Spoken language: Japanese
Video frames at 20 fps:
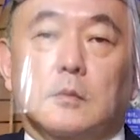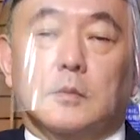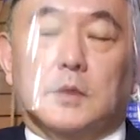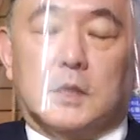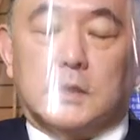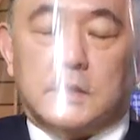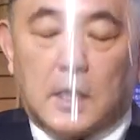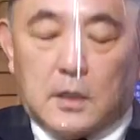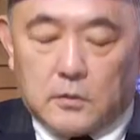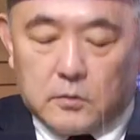
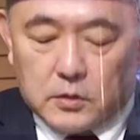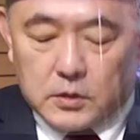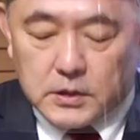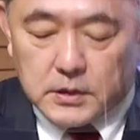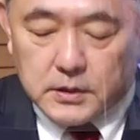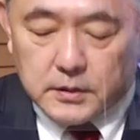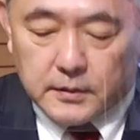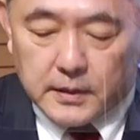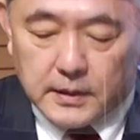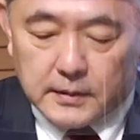皆さんこん
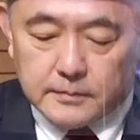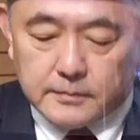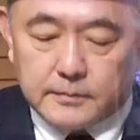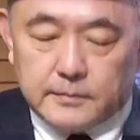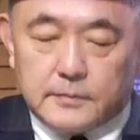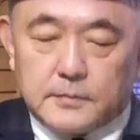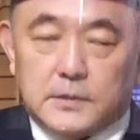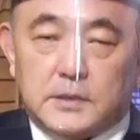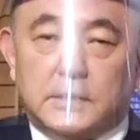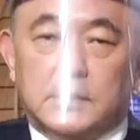にちは。
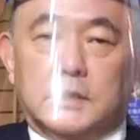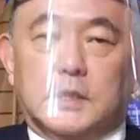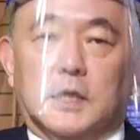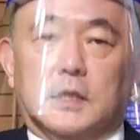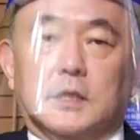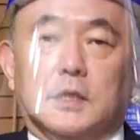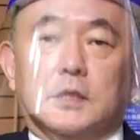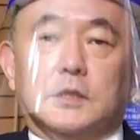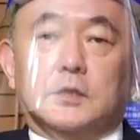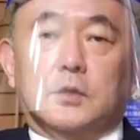
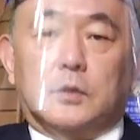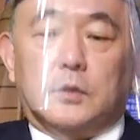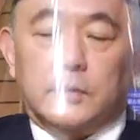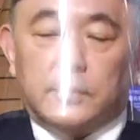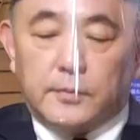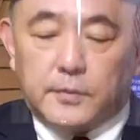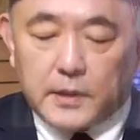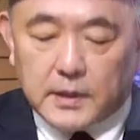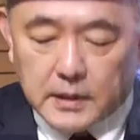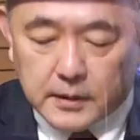ジャーナリストの
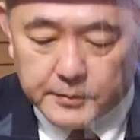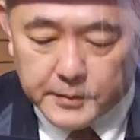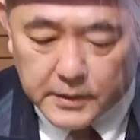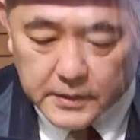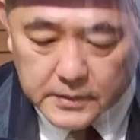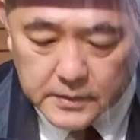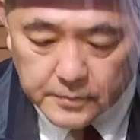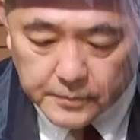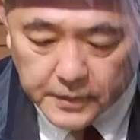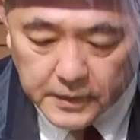岩上
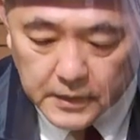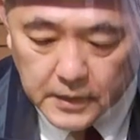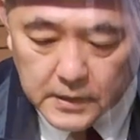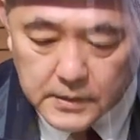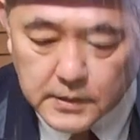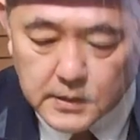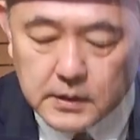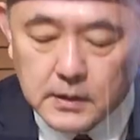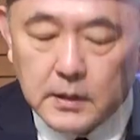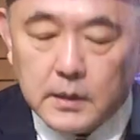康美
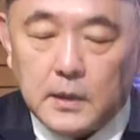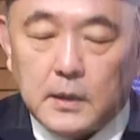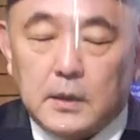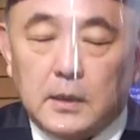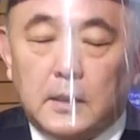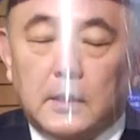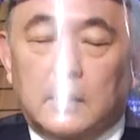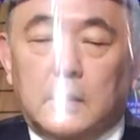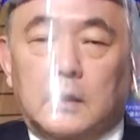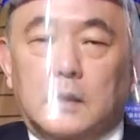です。
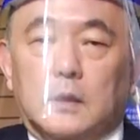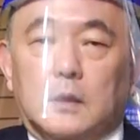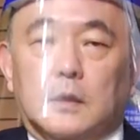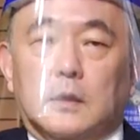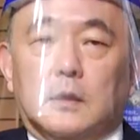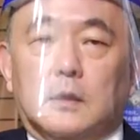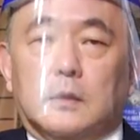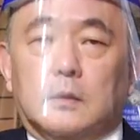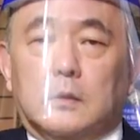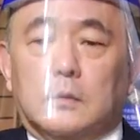
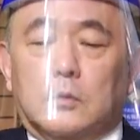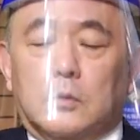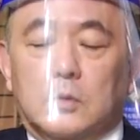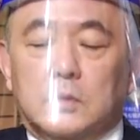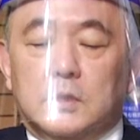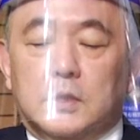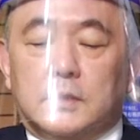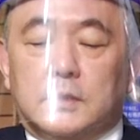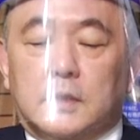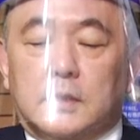
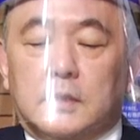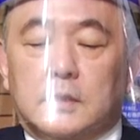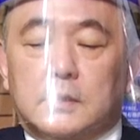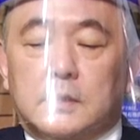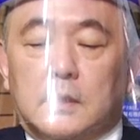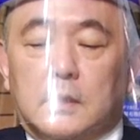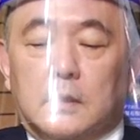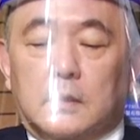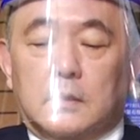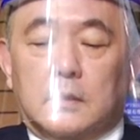本日はで
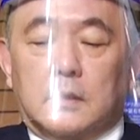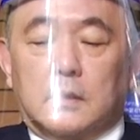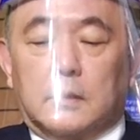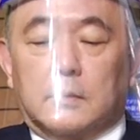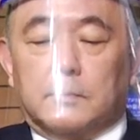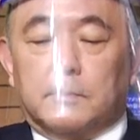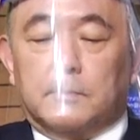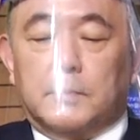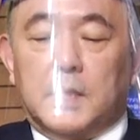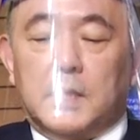すね、
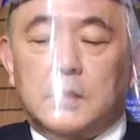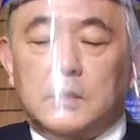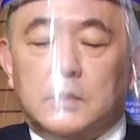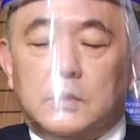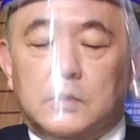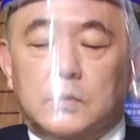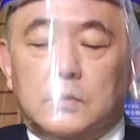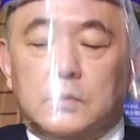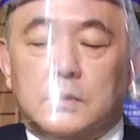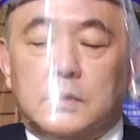米
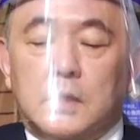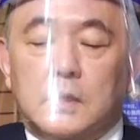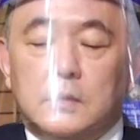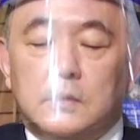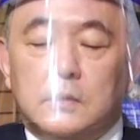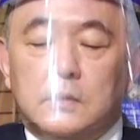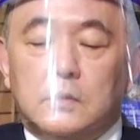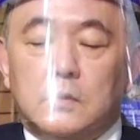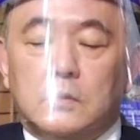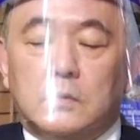中戦
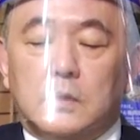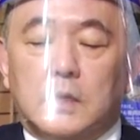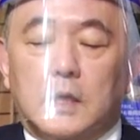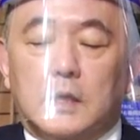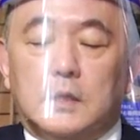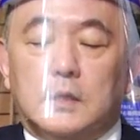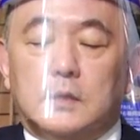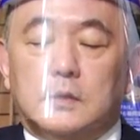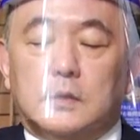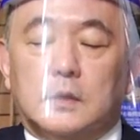争
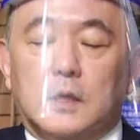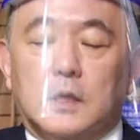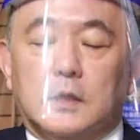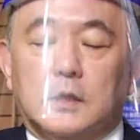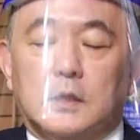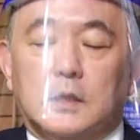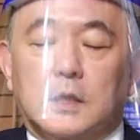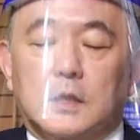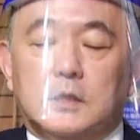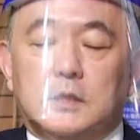対立
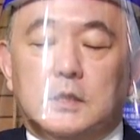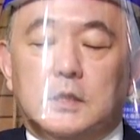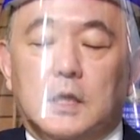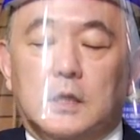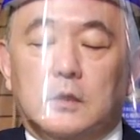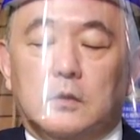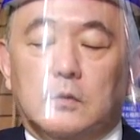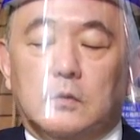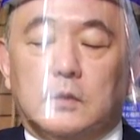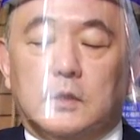激化時
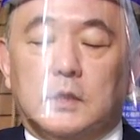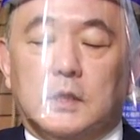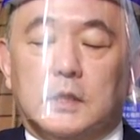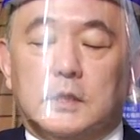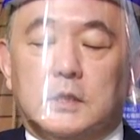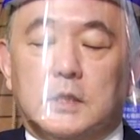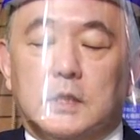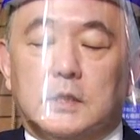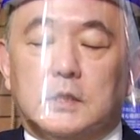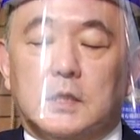代の
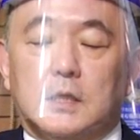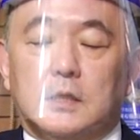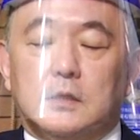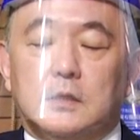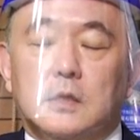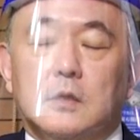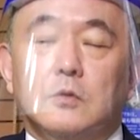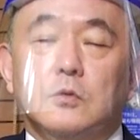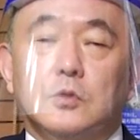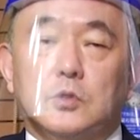東アジア
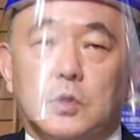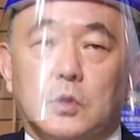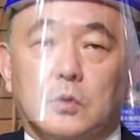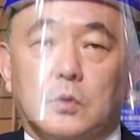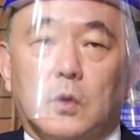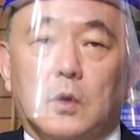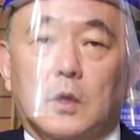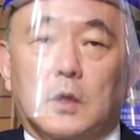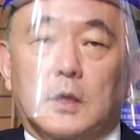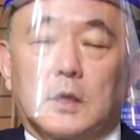安全保
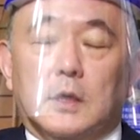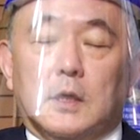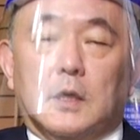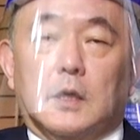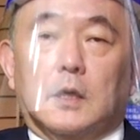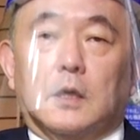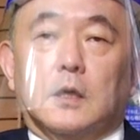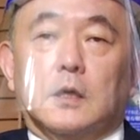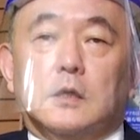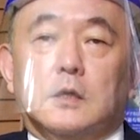障
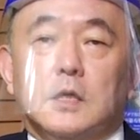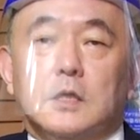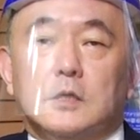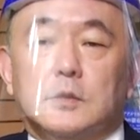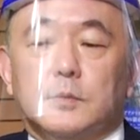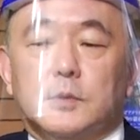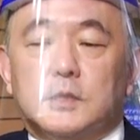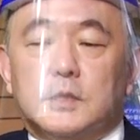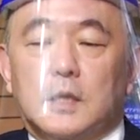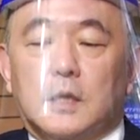と、題
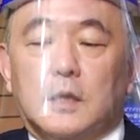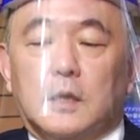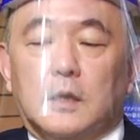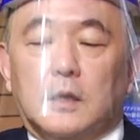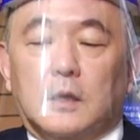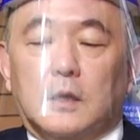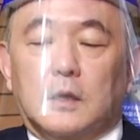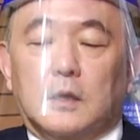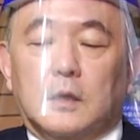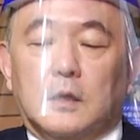しまし
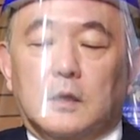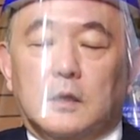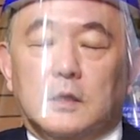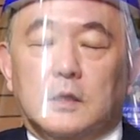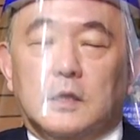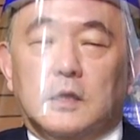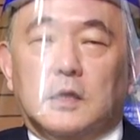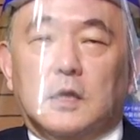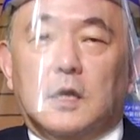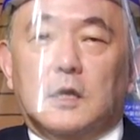て、
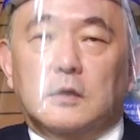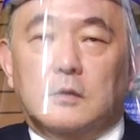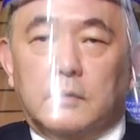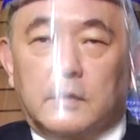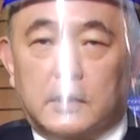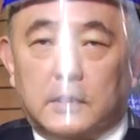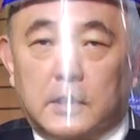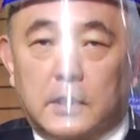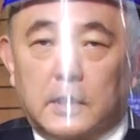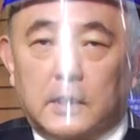2回に
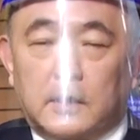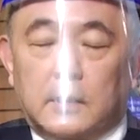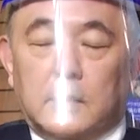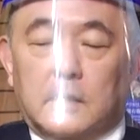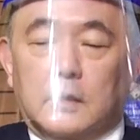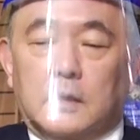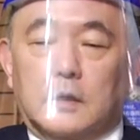分けて、